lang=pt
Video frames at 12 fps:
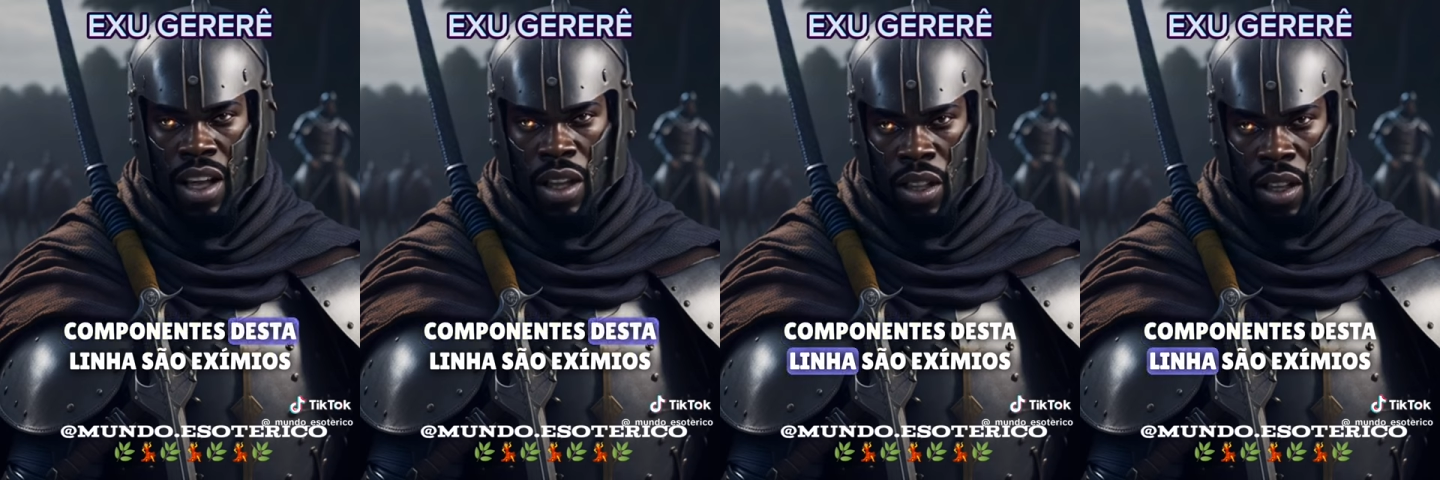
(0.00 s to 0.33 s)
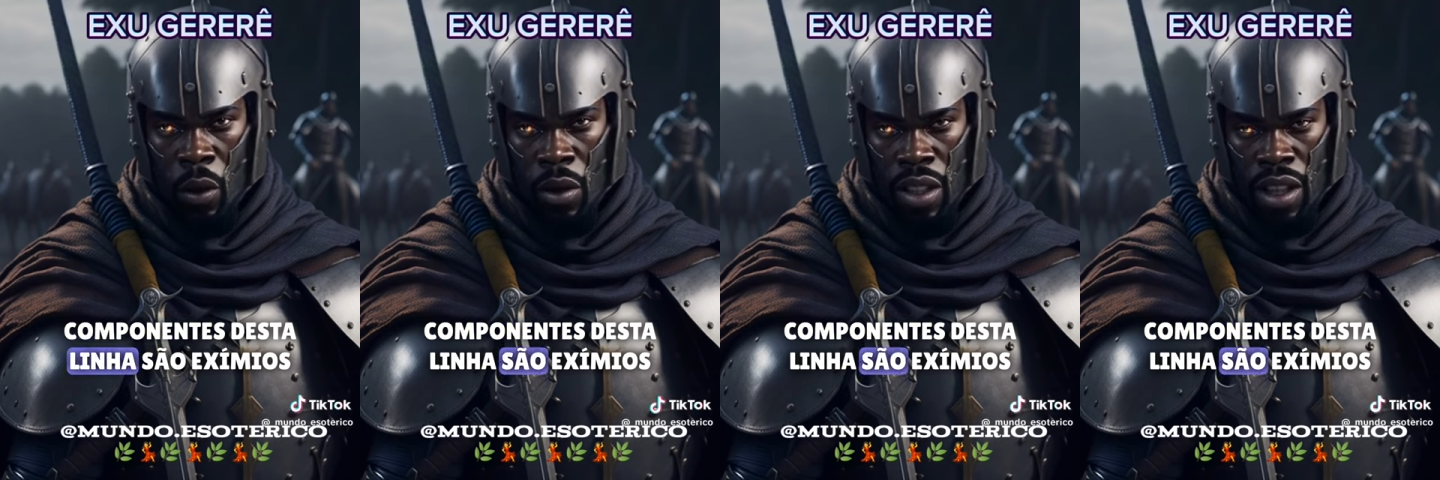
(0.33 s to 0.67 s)
linha
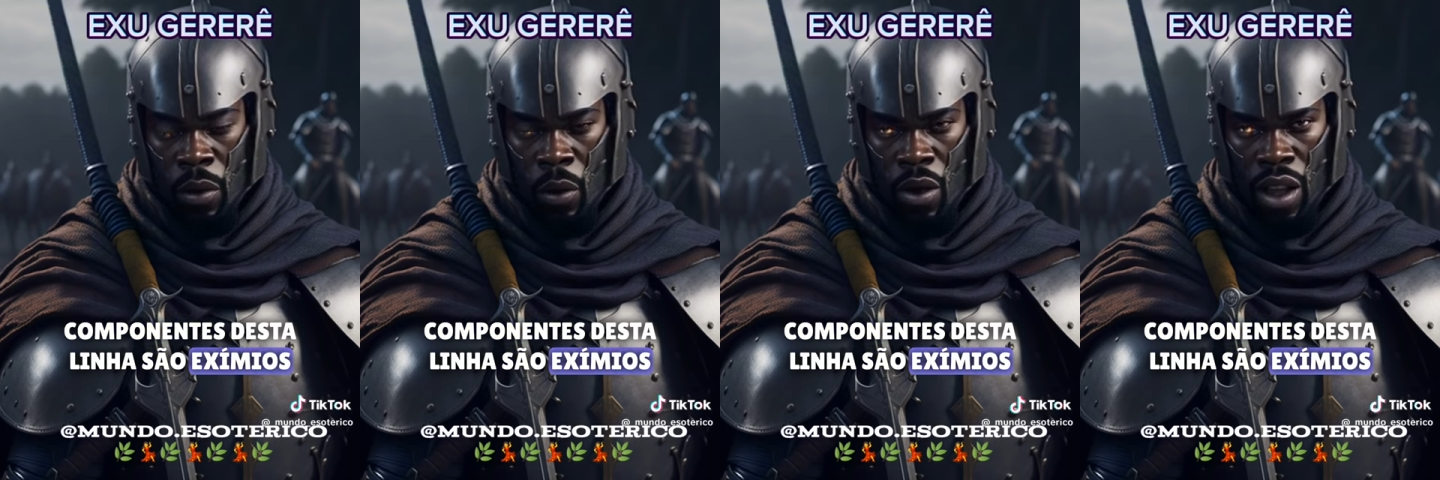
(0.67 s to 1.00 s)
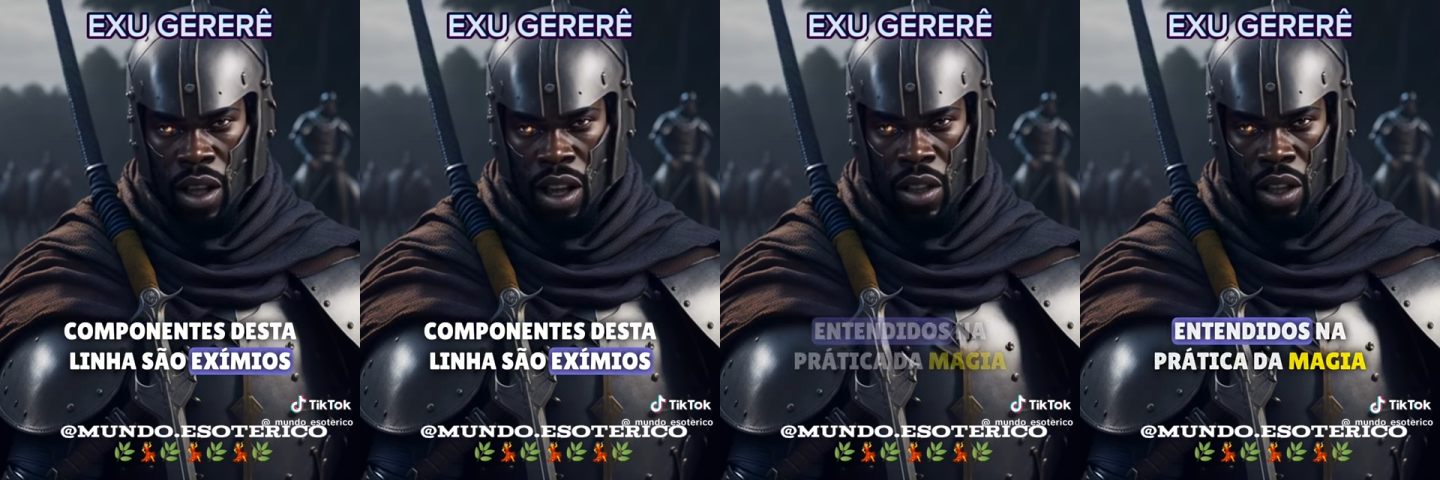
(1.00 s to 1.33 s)
são
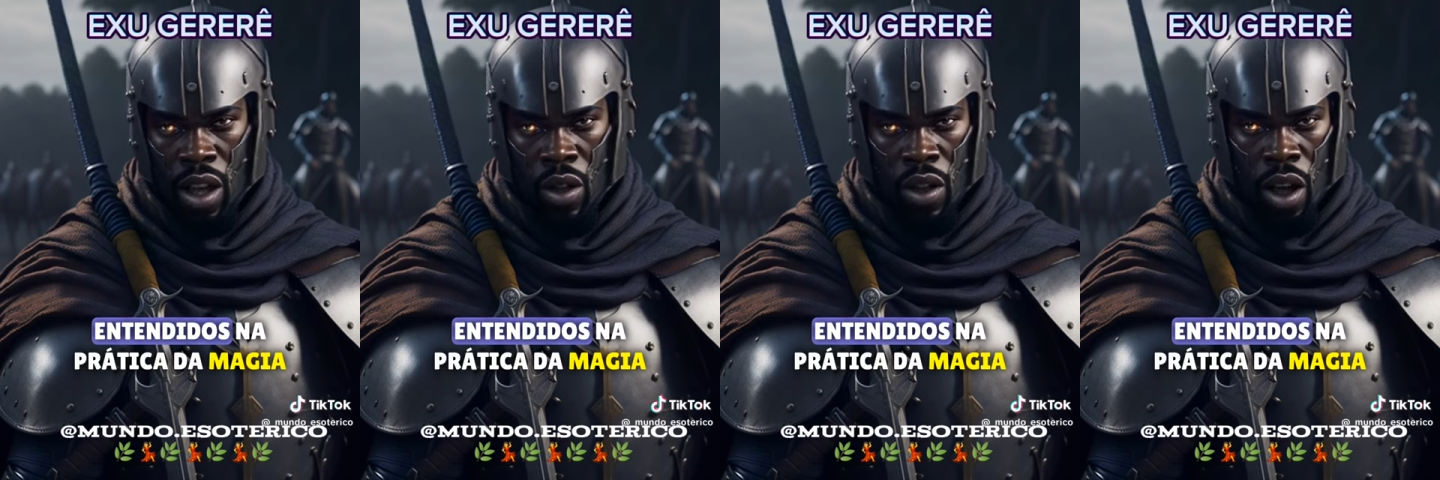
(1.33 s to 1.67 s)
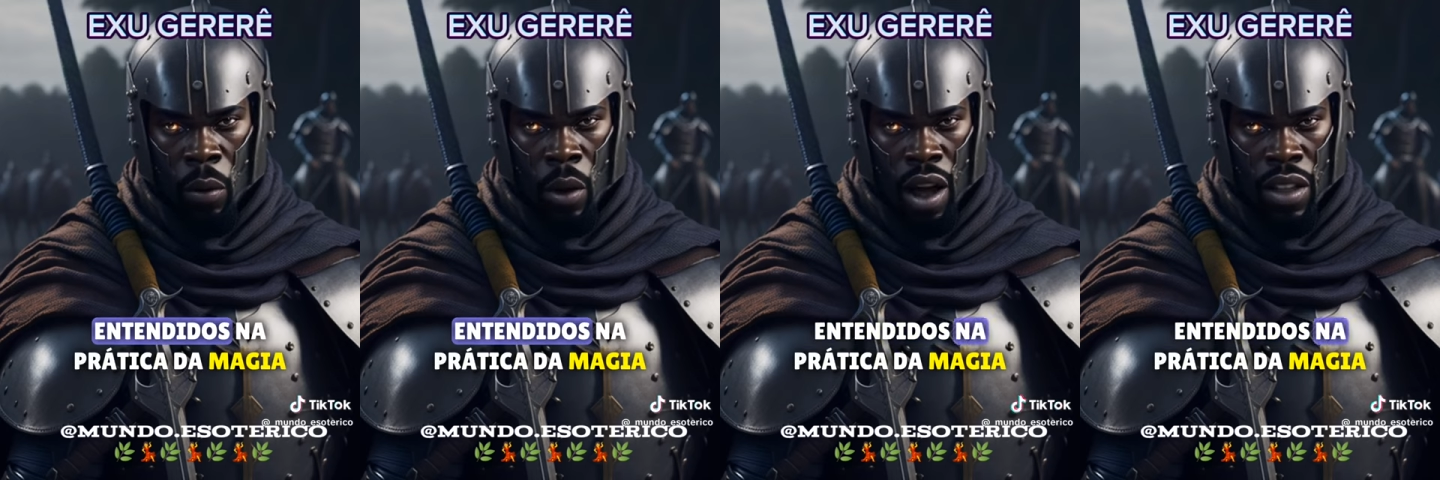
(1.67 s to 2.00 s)
exímios entendidos
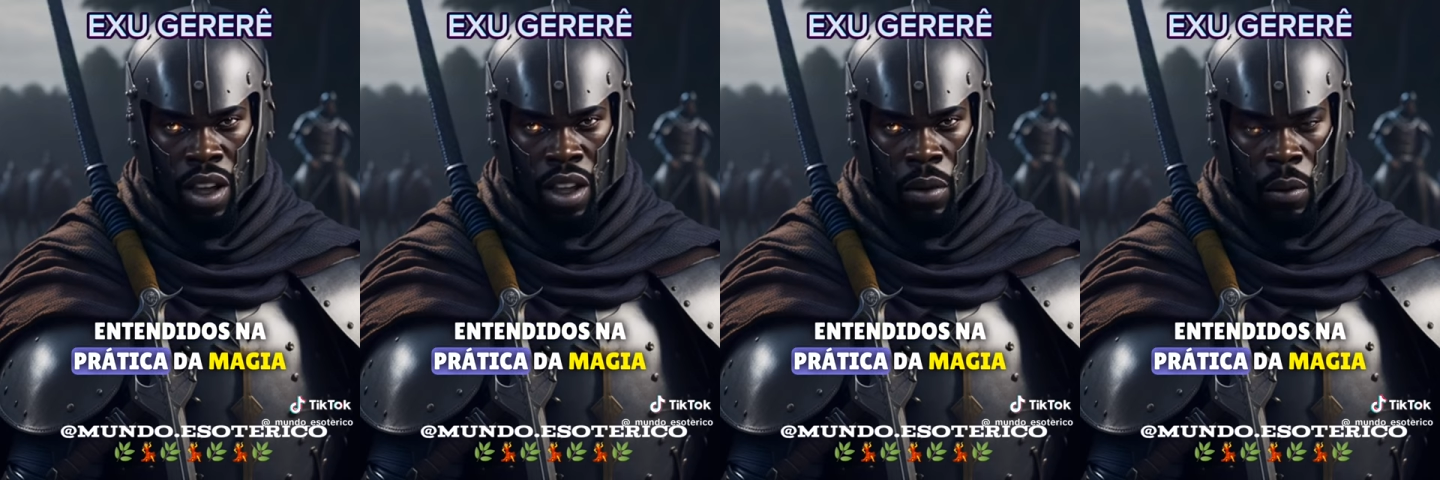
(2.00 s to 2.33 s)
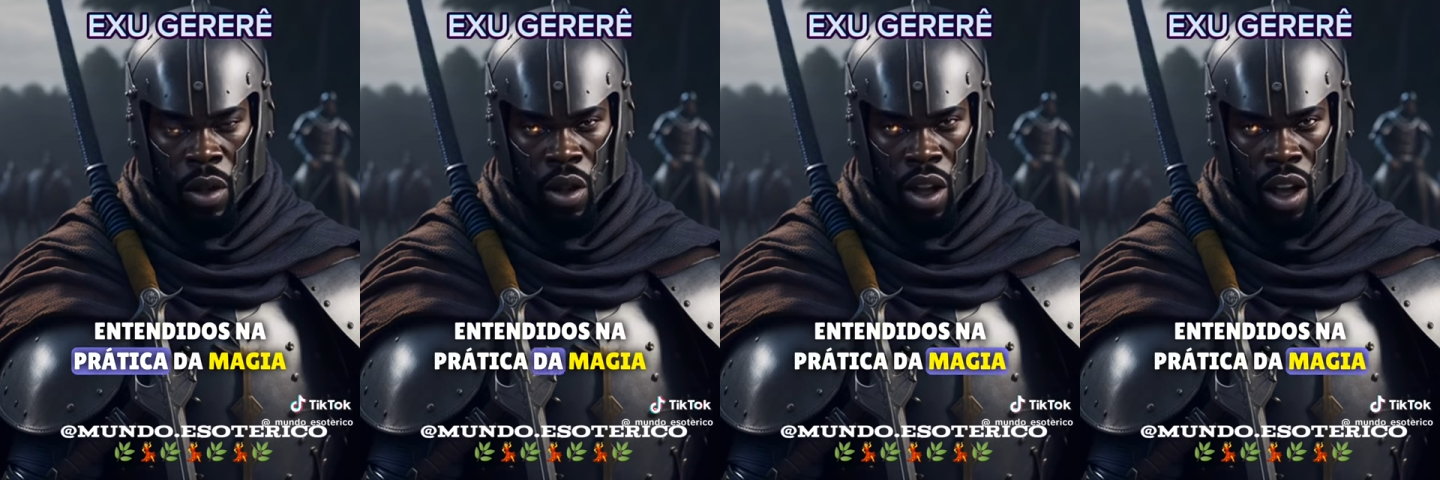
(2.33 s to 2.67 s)
na prática
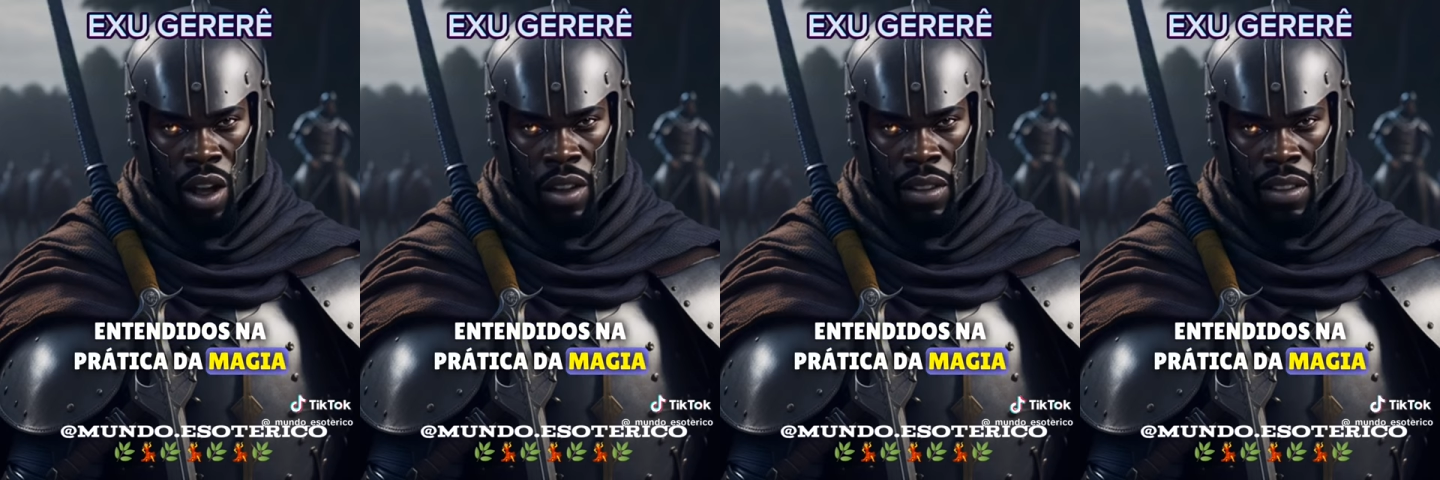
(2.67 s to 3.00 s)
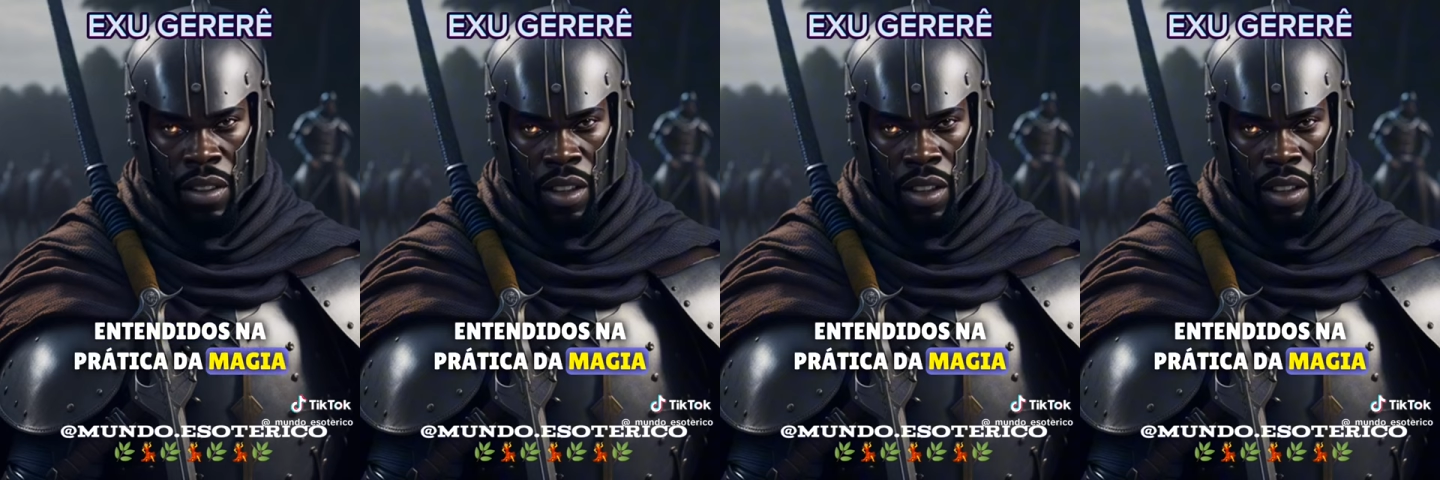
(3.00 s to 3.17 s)
da magia,